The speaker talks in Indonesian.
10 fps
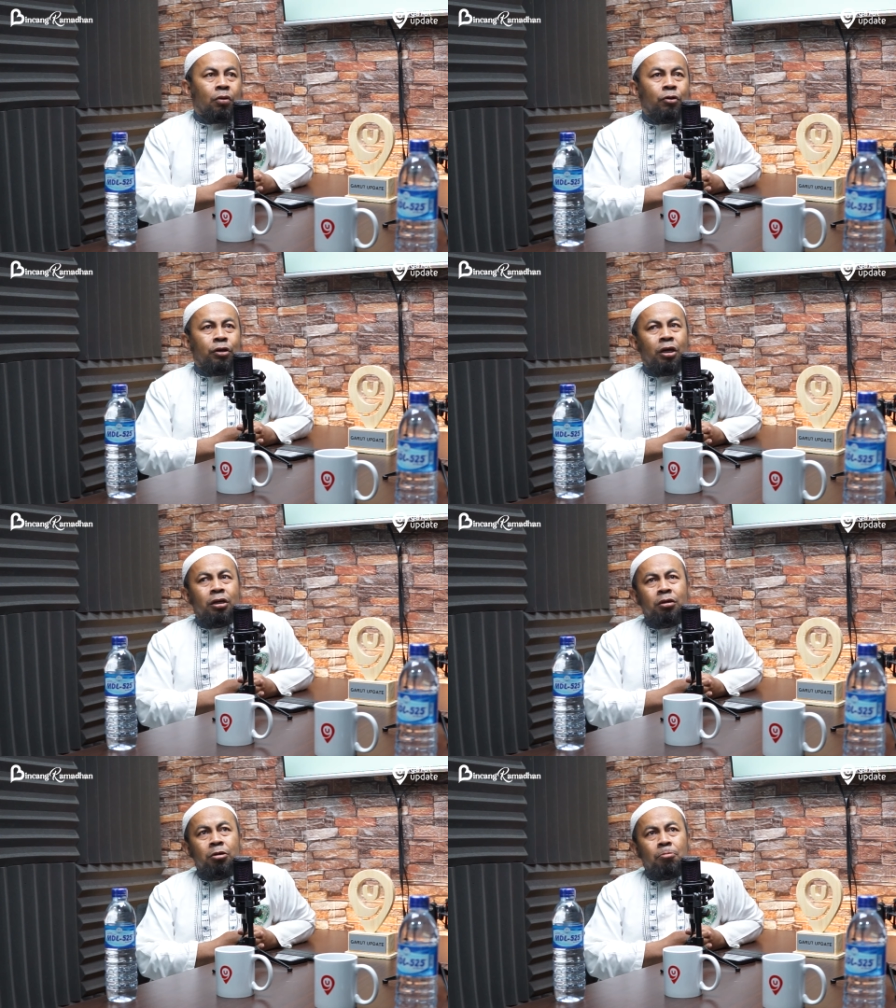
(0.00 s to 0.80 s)

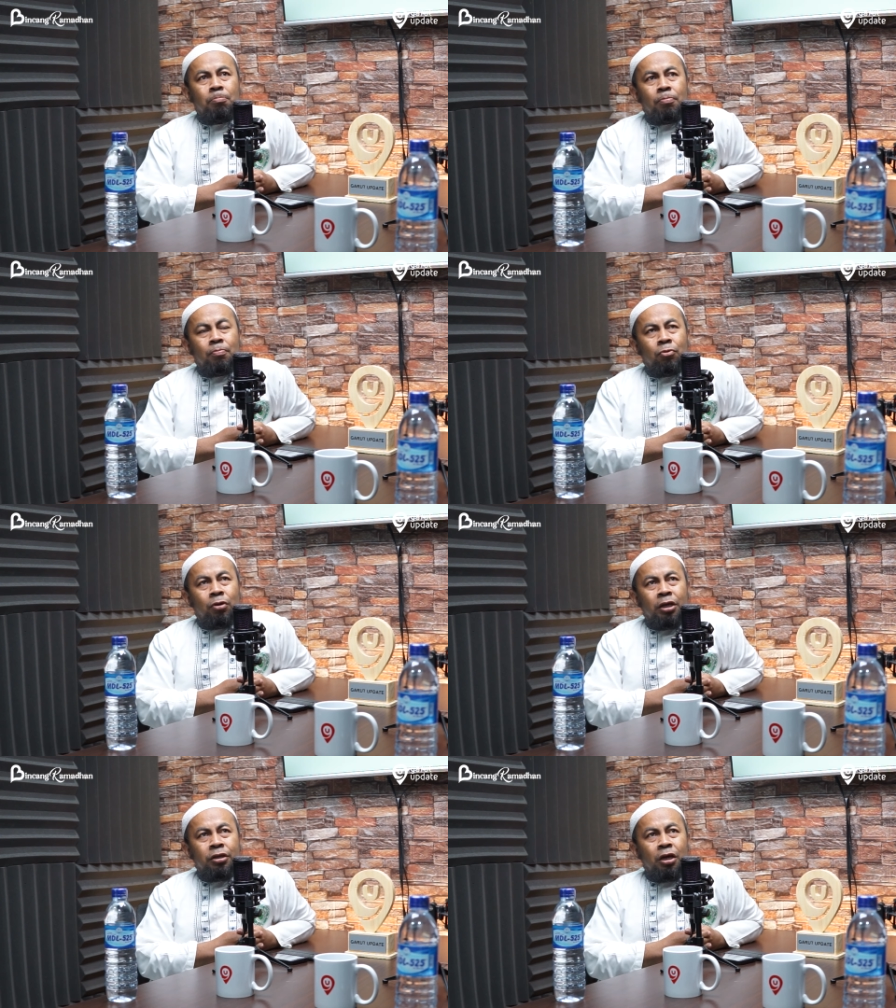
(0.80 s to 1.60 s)
Kemudian
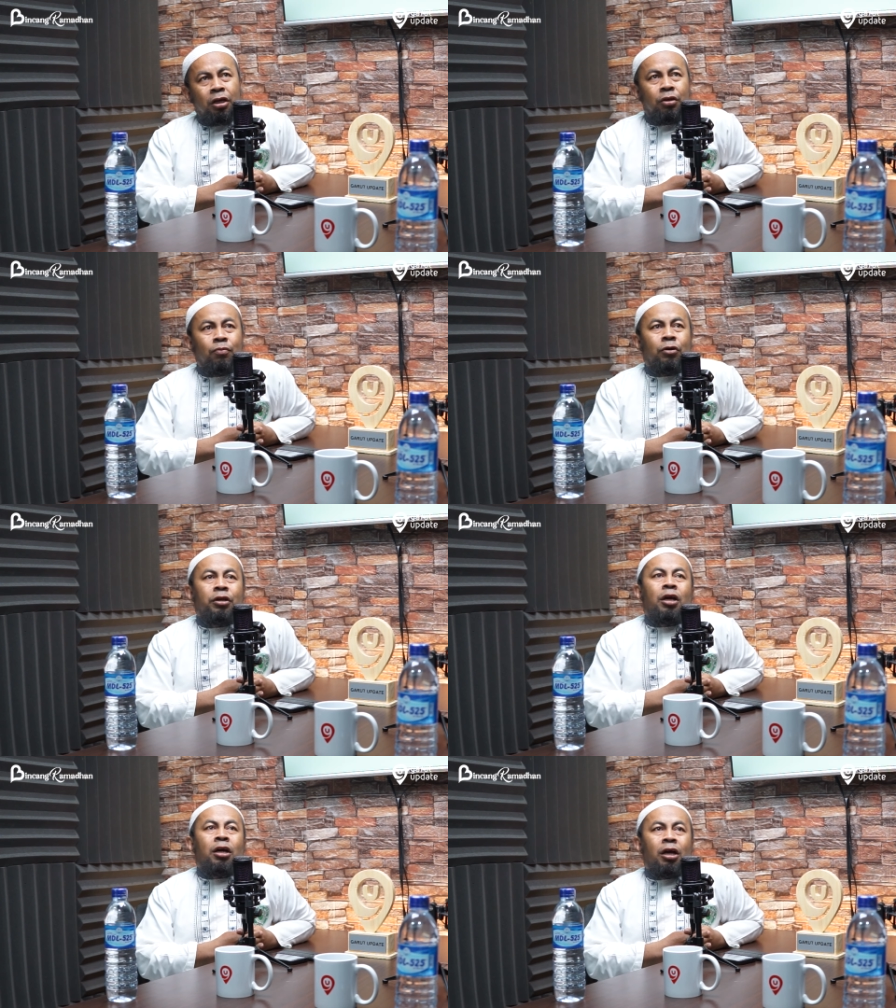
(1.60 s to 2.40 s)
bulan yang
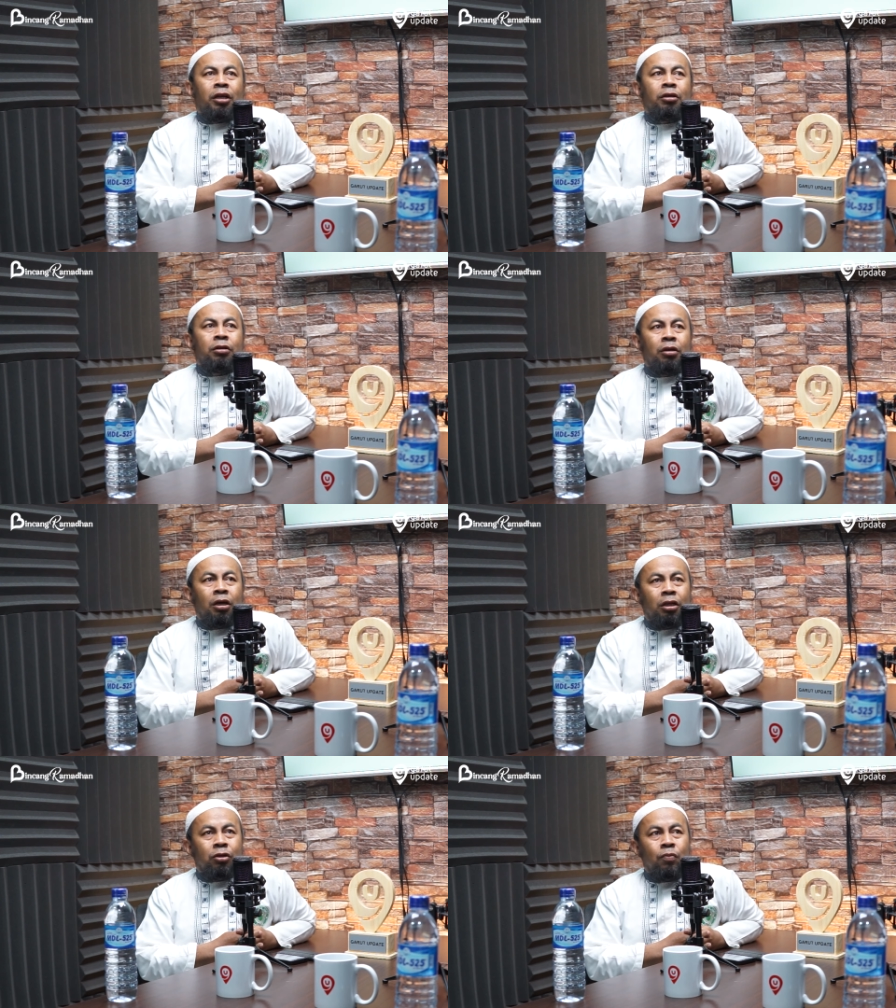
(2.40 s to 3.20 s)
dimuliakan
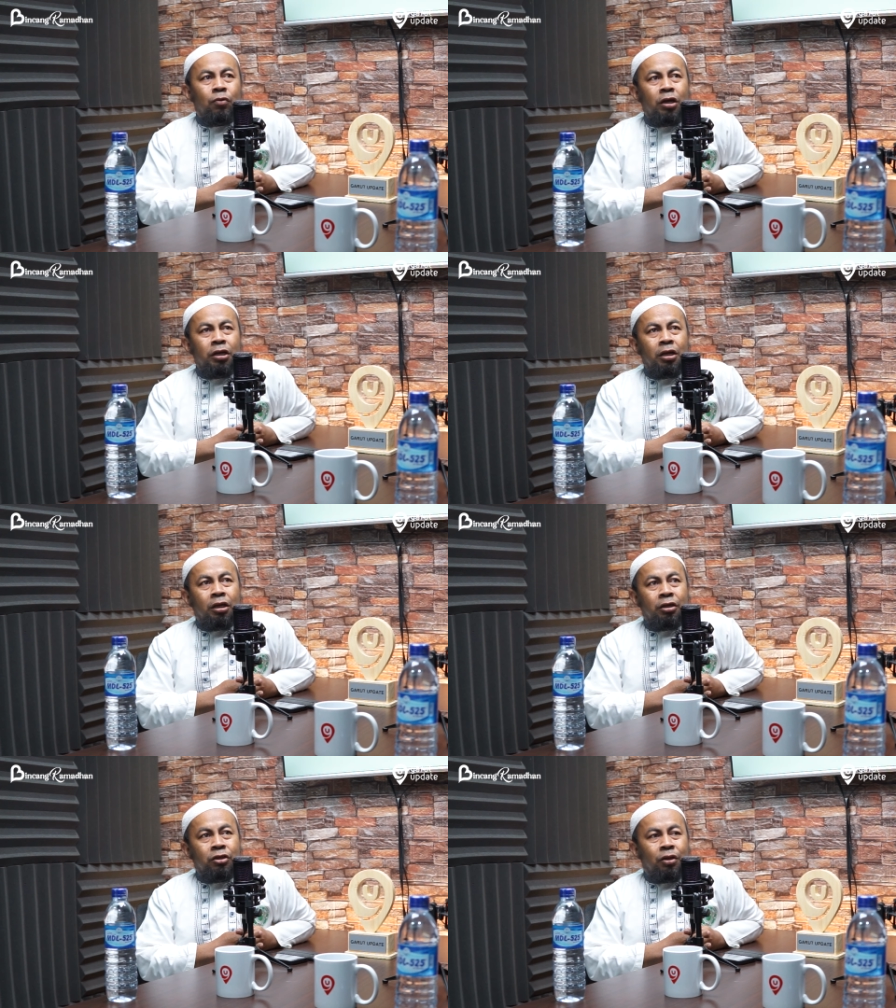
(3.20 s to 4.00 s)
atau bulan
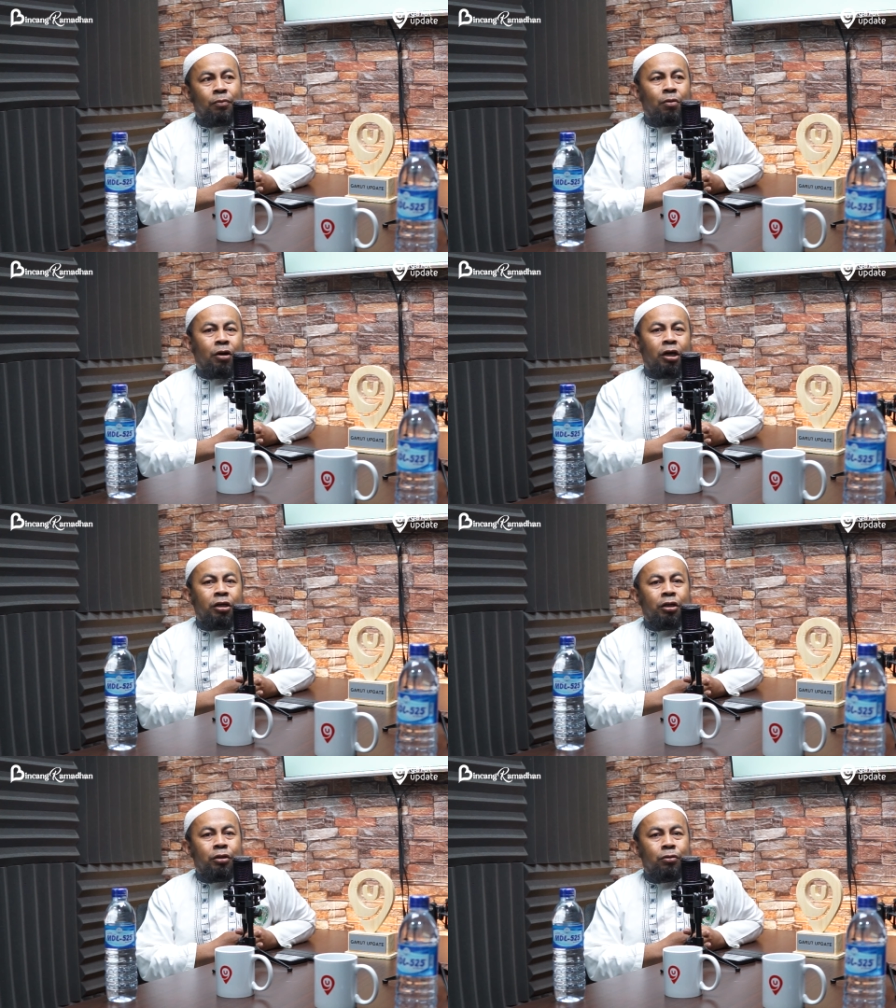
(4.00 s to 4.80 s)
yang
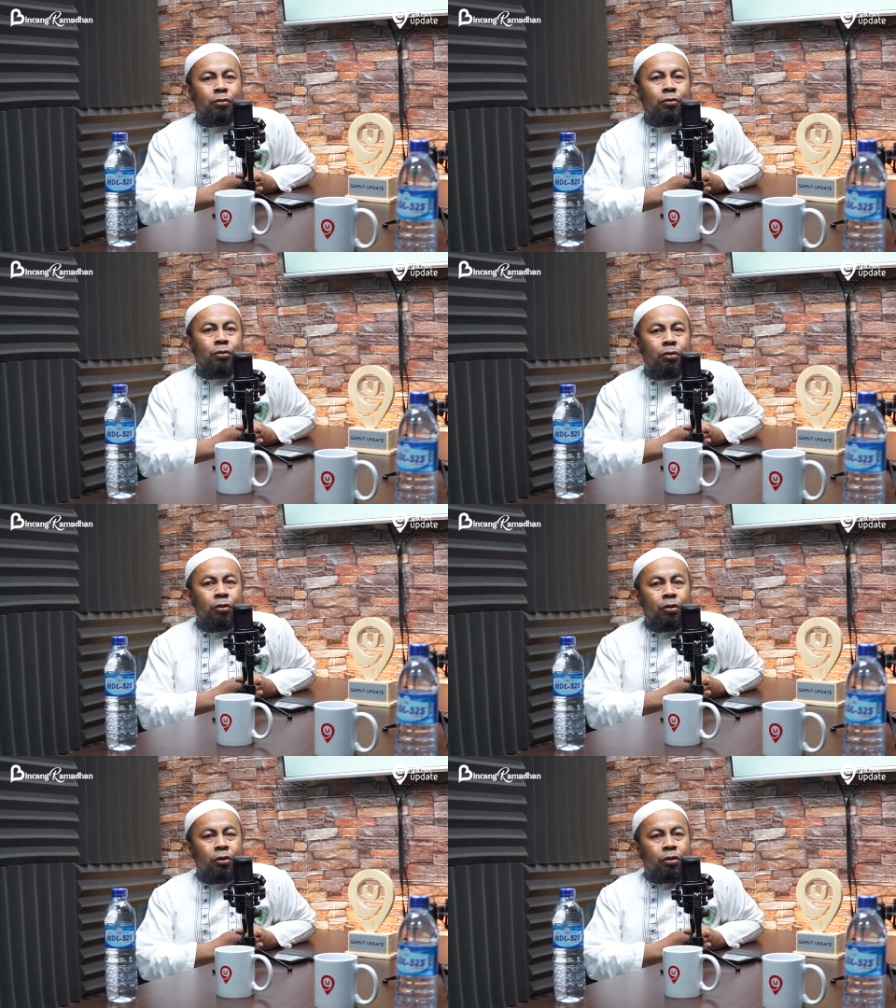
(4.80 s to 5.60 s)
diistimewakan itu
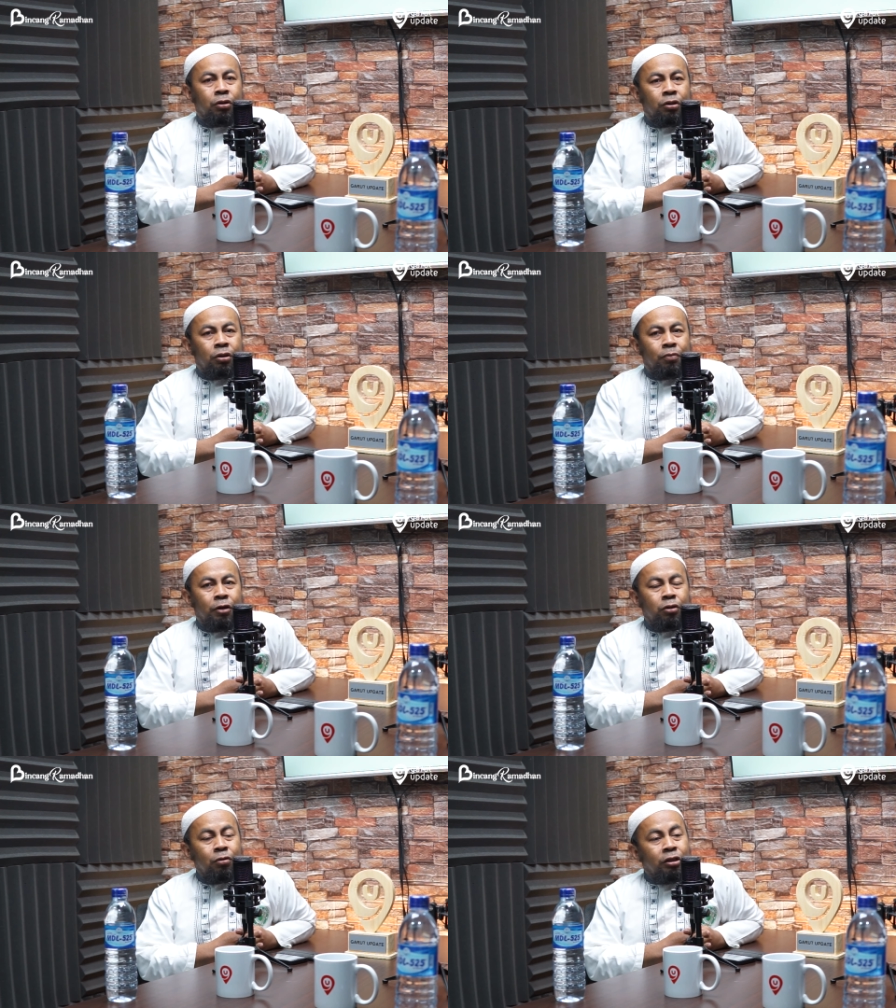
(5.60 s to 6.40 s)

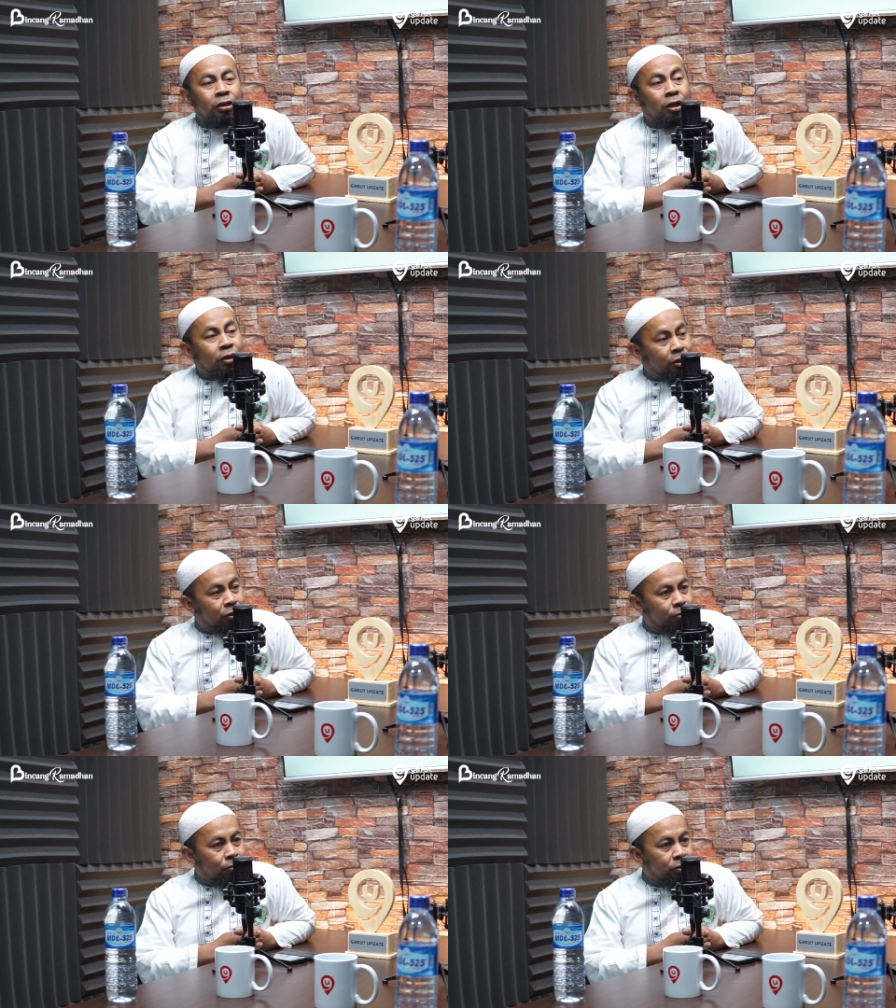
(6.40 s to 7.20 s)
sebenarnya juga tidak
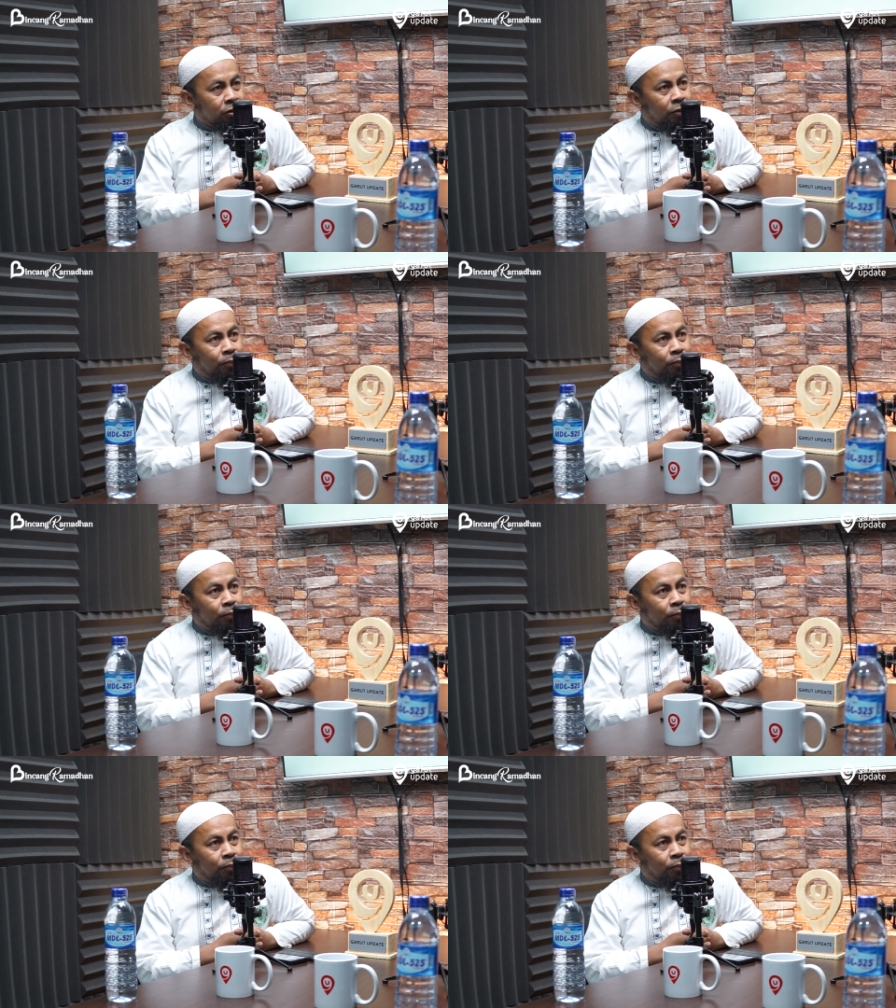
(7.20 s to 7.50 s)
satu, hmm.